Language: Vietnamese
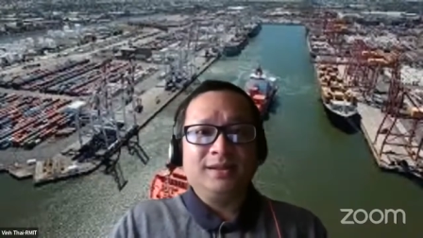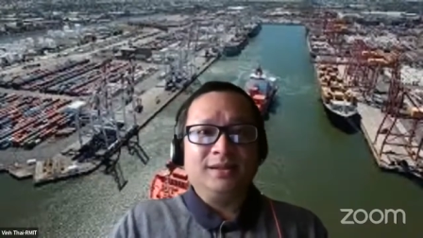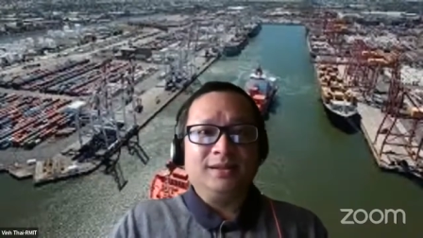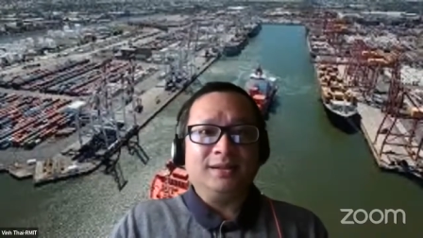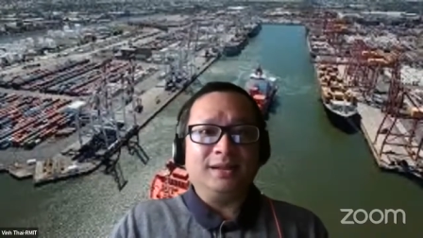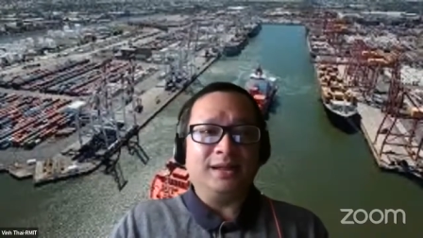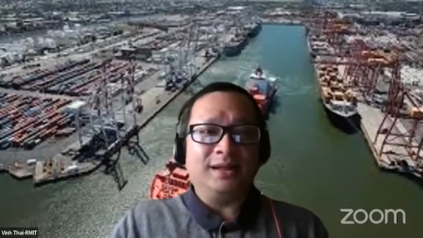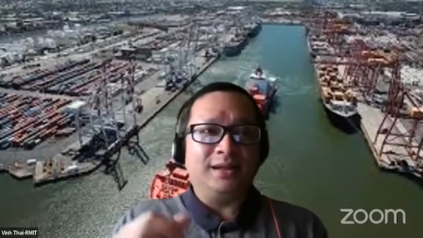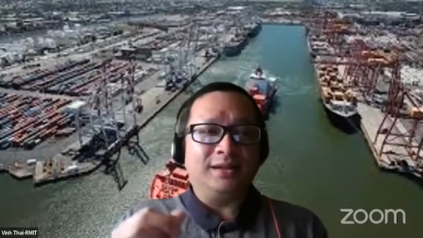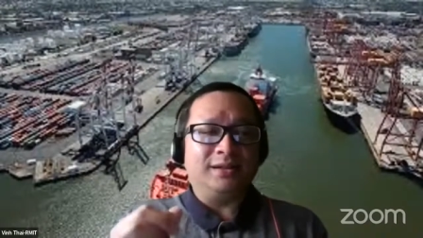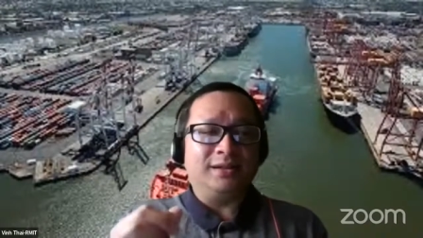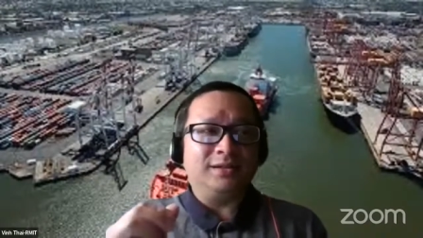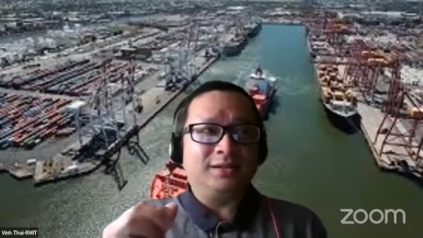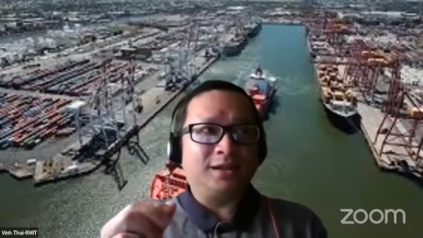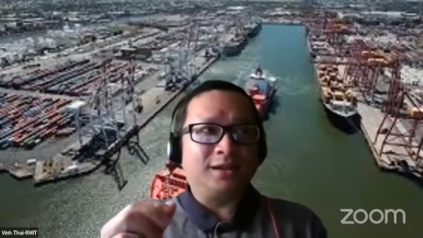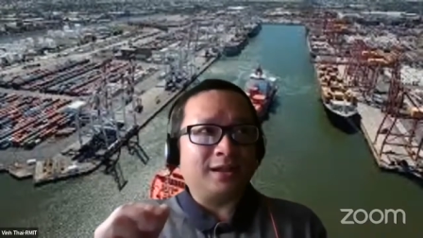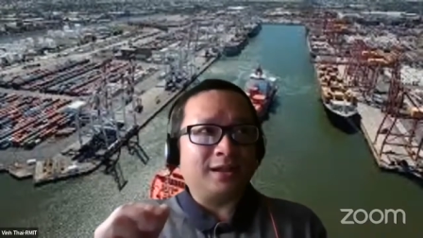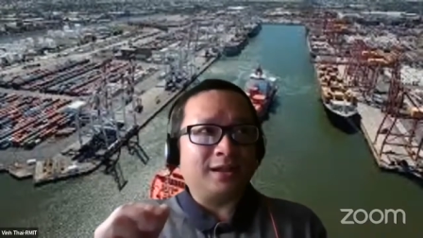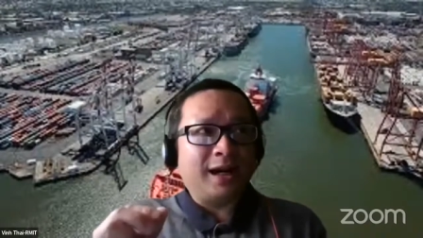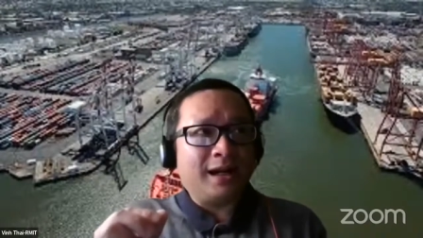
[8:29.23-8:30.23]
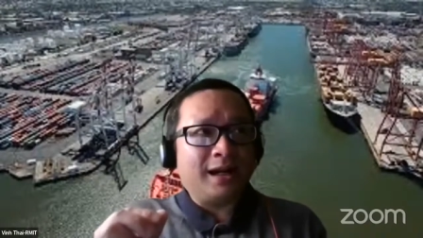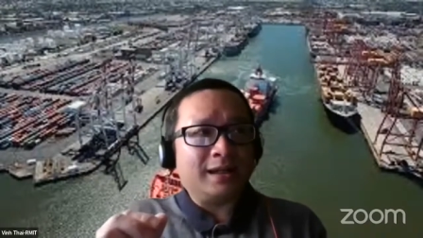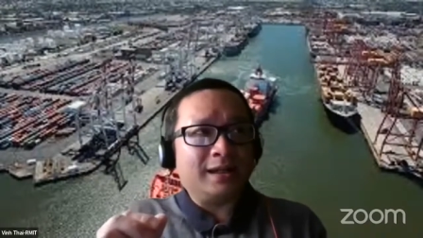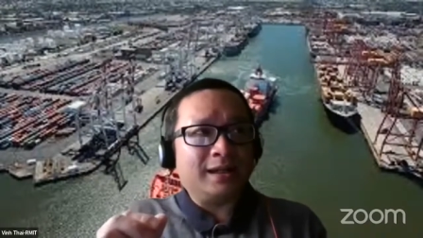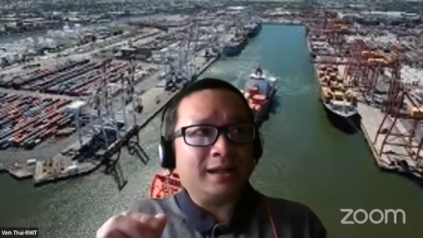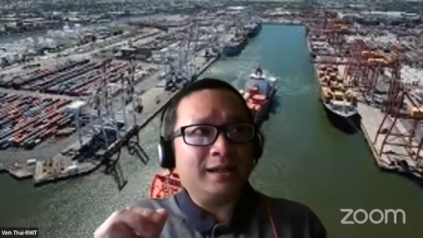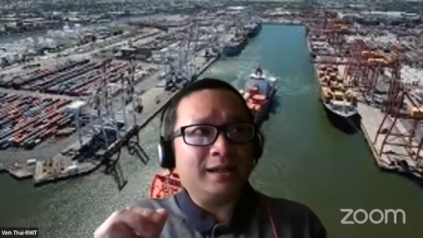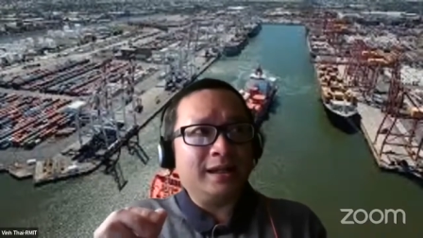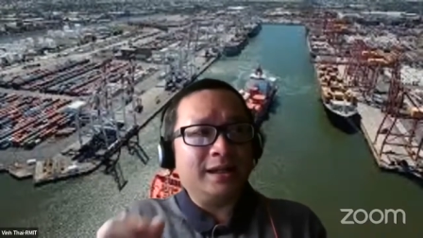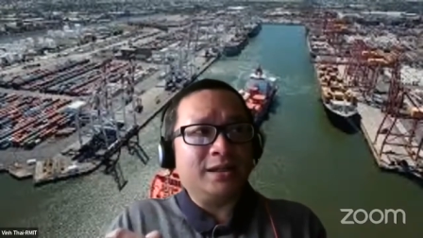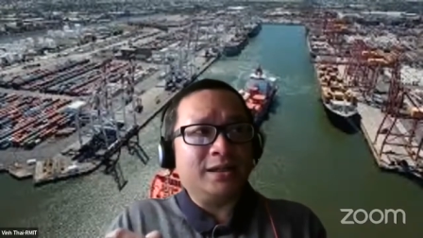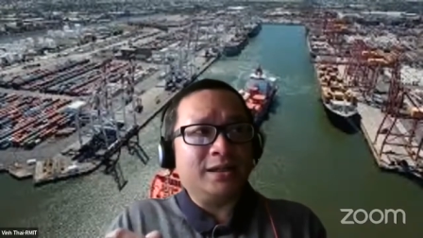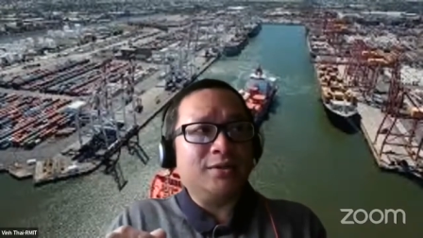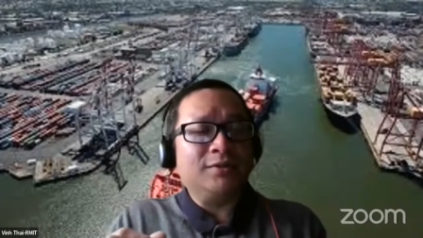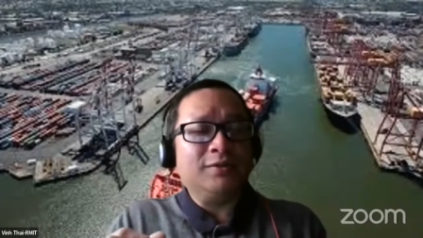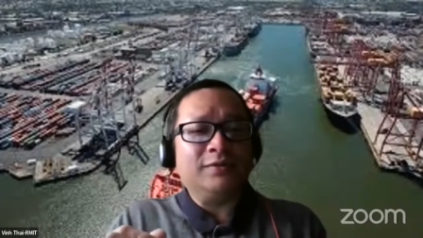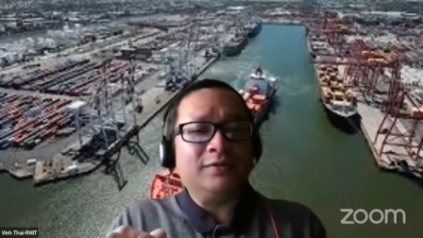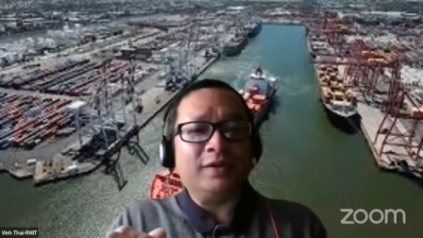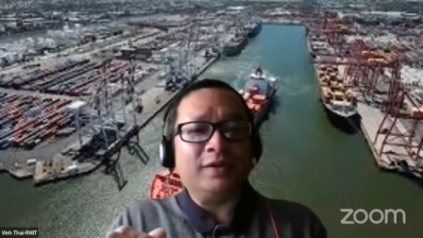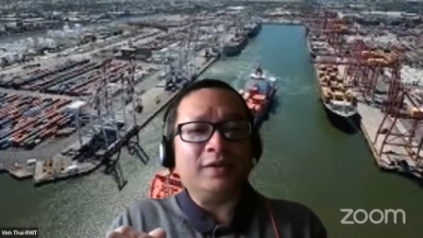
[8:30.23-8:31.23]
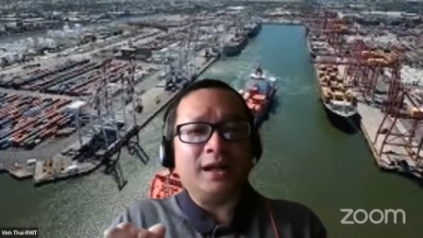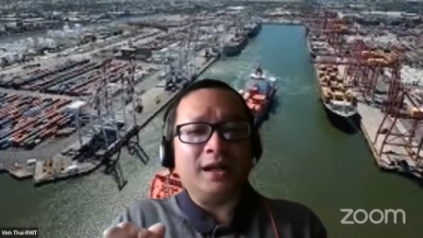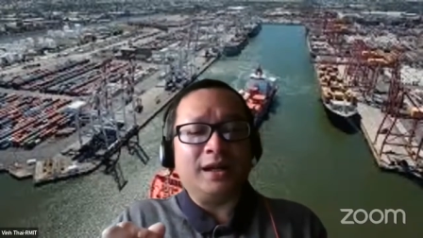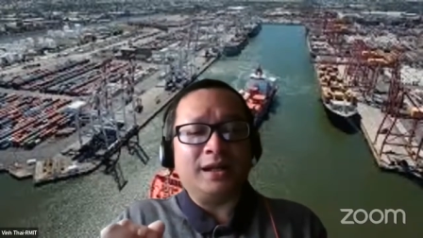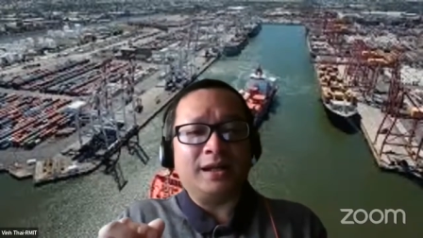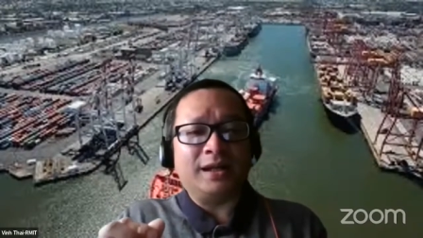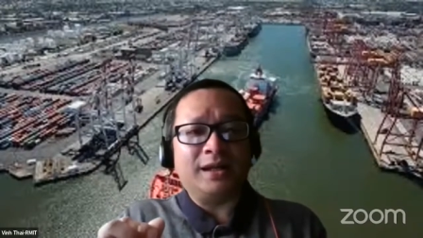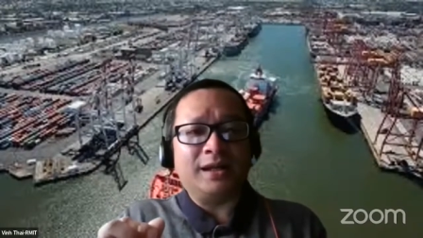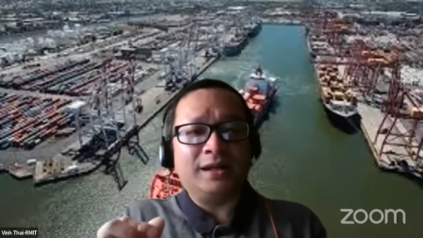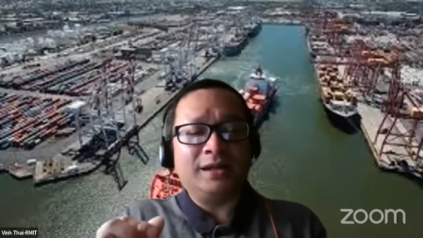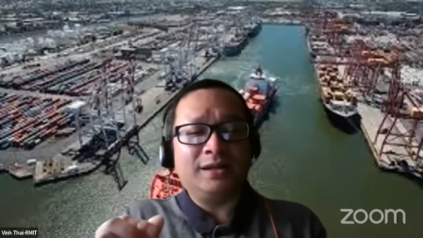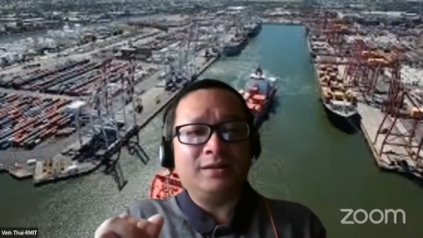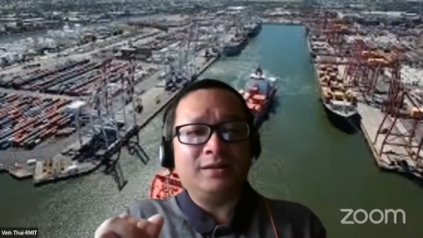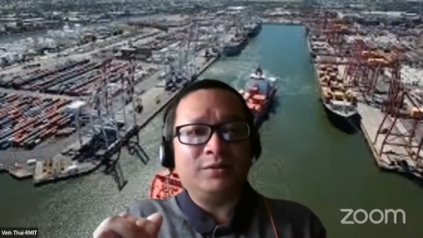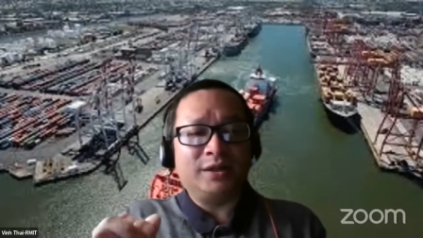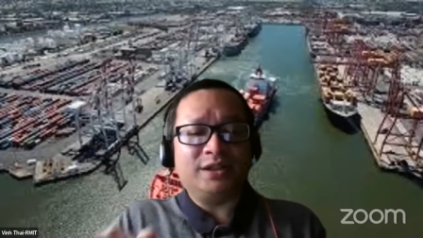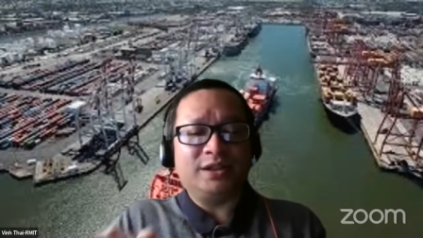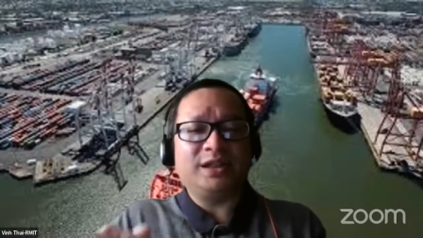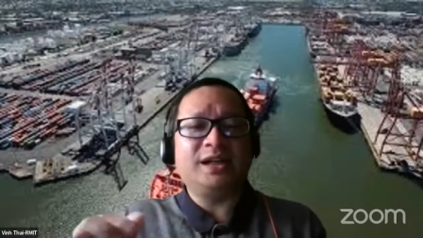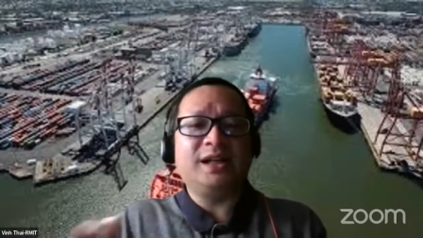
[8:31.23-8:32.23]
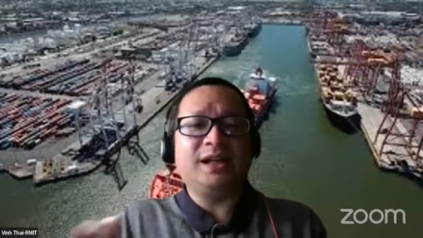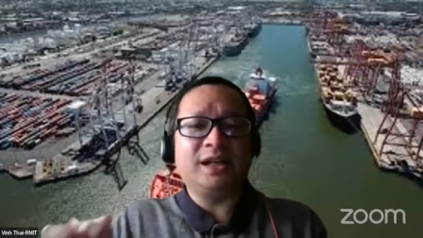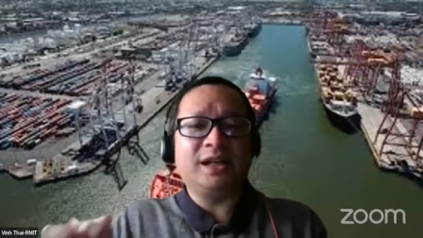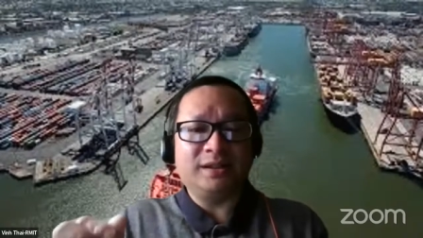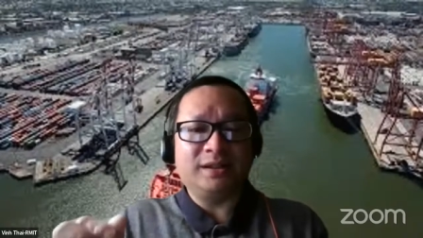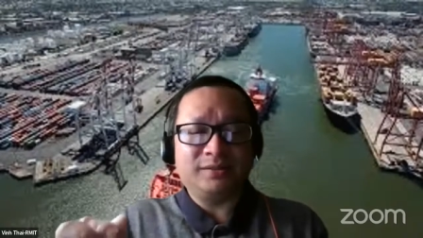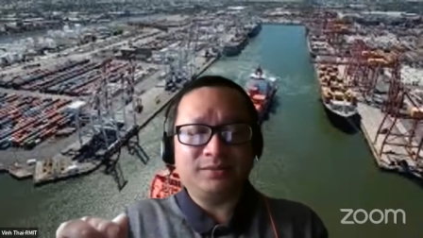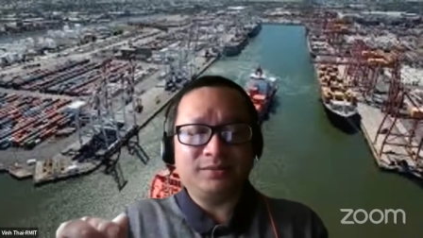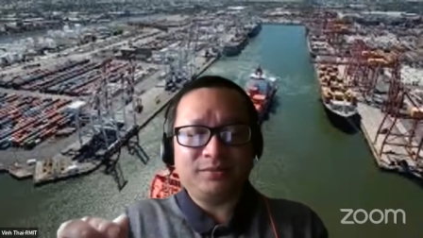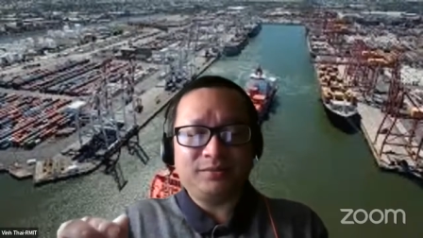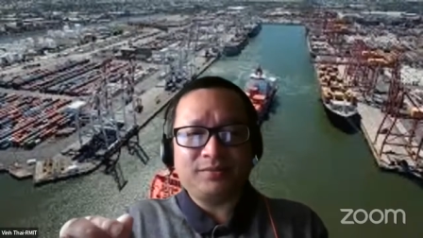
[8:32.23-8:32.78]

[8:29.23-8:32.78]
thì thực ra cái nghiên cứu về cái resilience